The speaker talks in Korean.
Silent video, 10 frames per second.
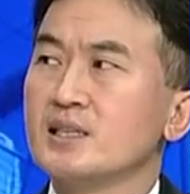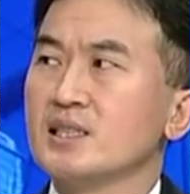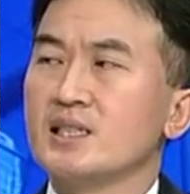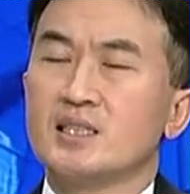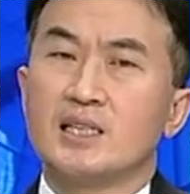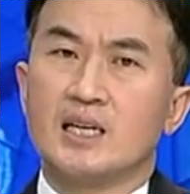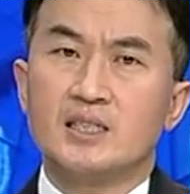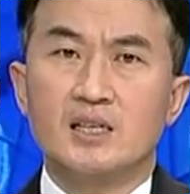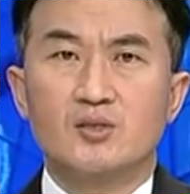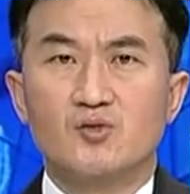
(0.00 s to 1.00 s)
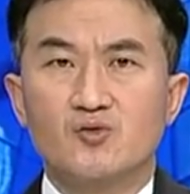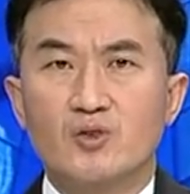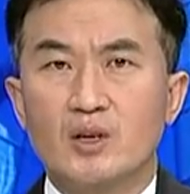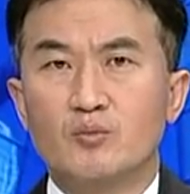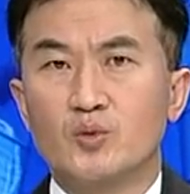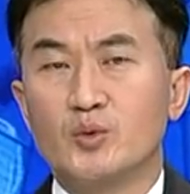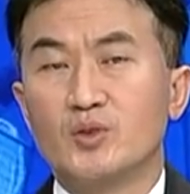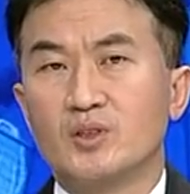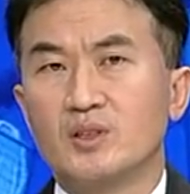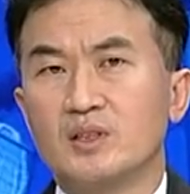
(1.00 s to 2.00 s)
사실 가장 중요한
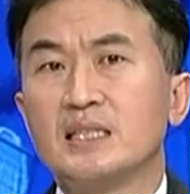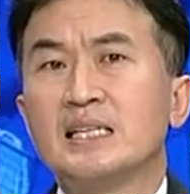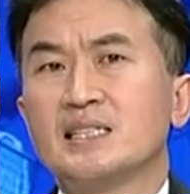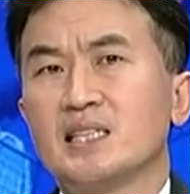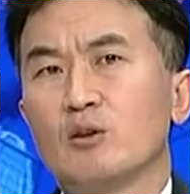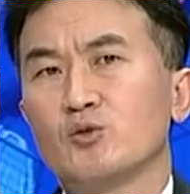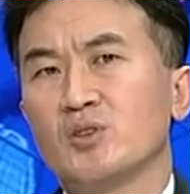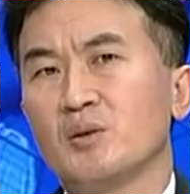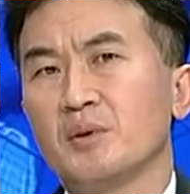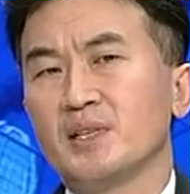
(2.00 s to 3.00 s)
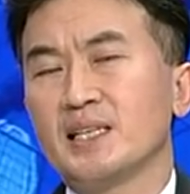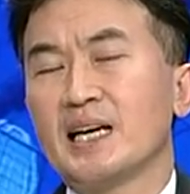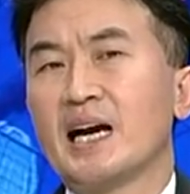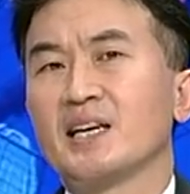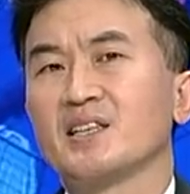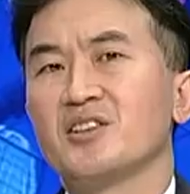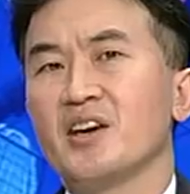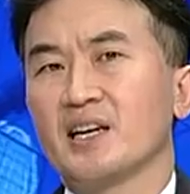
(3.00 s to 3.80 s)
부분들은 사고 처벌이 강해,